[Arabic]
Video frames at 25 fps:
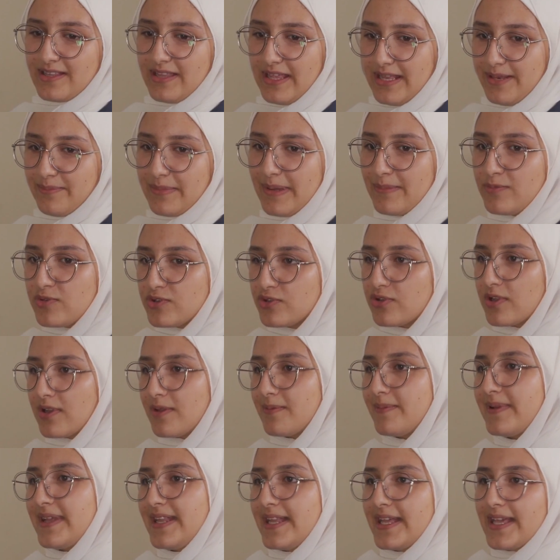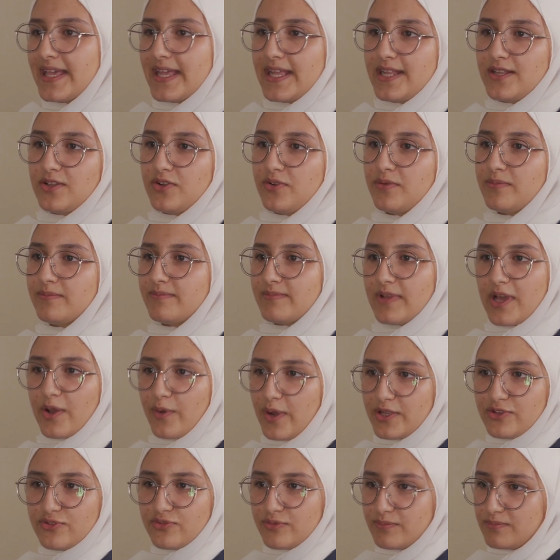يعني بعمل الطلب هنا كانهم
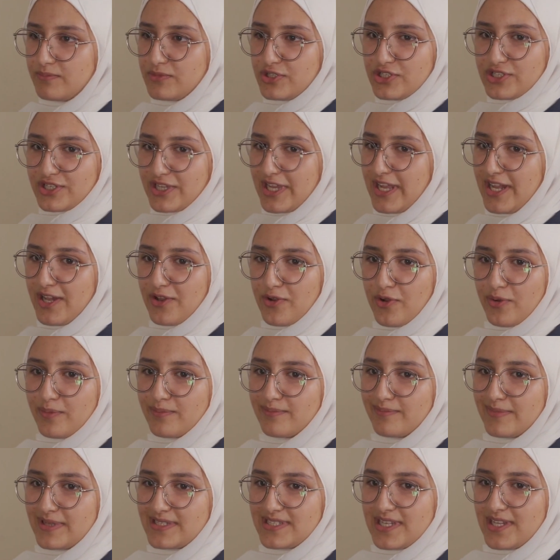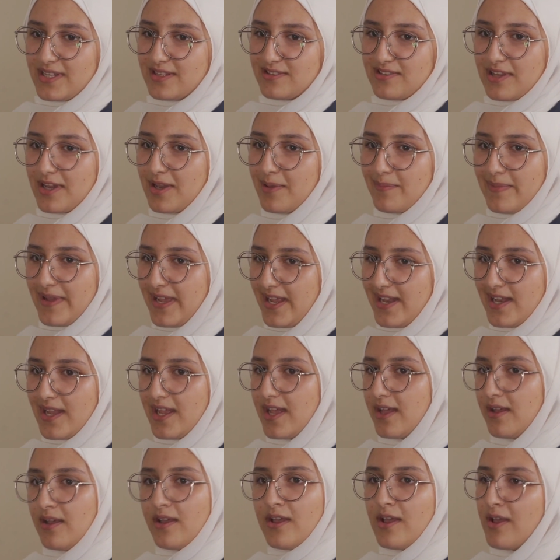اخواتهم مش كانهم مثلا طلبه
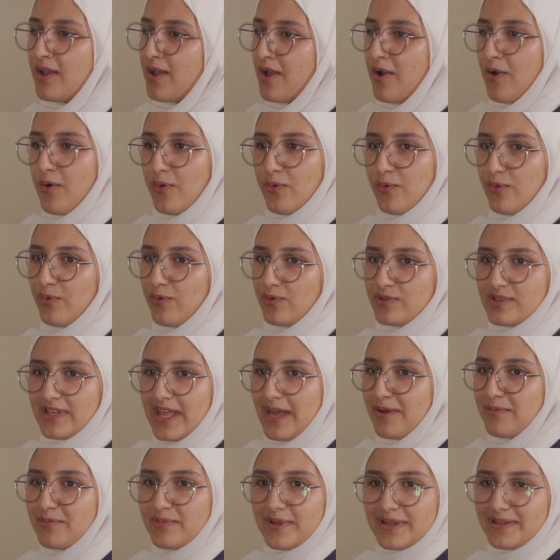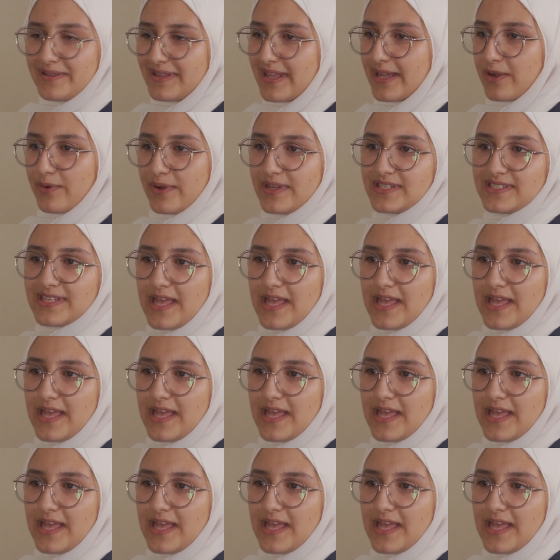هنا والتعامل عندنا كويس